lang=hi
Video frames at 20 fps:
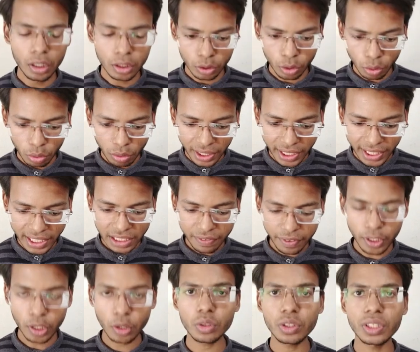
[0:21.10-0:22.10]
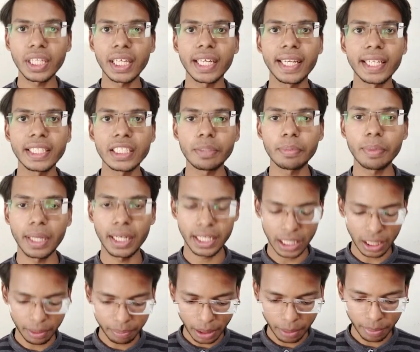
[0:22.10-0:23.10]
तो इस वीडियो को देखने से पहले
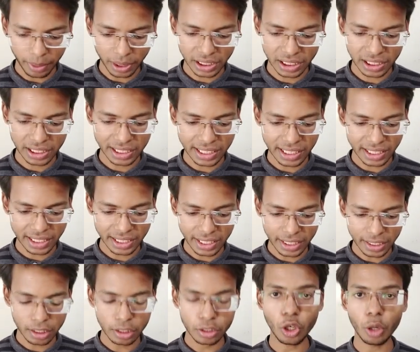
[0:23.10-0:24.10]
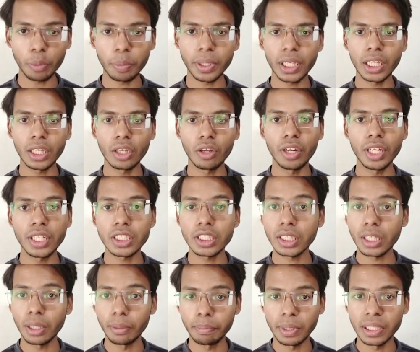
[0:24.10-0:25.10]
आपके पास किस किस टॉपिक की नॉलेज
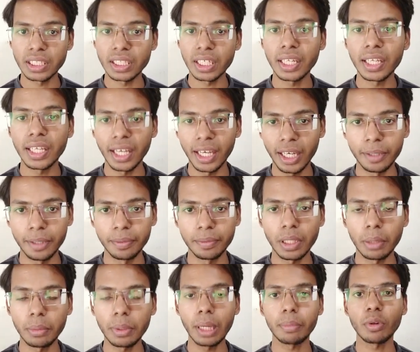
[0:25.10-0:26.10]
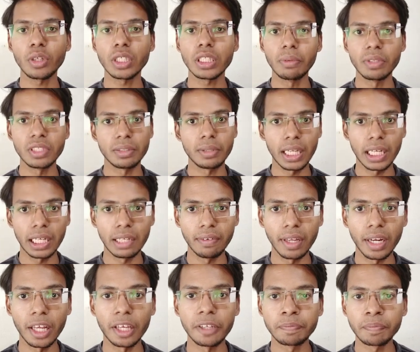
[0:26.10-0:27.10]
कंपलसरी है तभी आपको ये समझ में आने
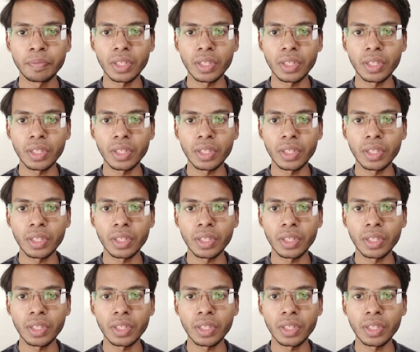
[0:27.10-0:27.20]
वाला है